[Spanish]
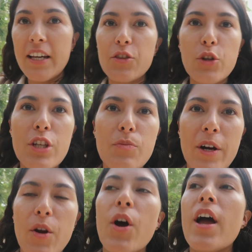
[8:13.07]
Entonces,
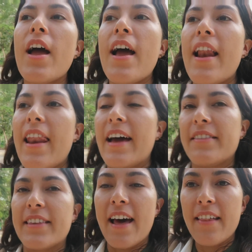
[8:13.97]
bueno, la
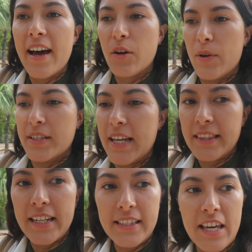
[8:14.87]
entrada
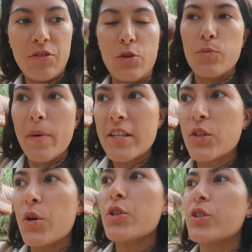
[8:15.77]
cuesta 300
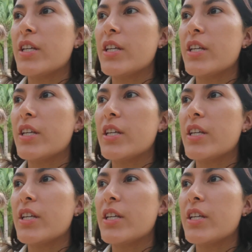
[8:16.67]
pesos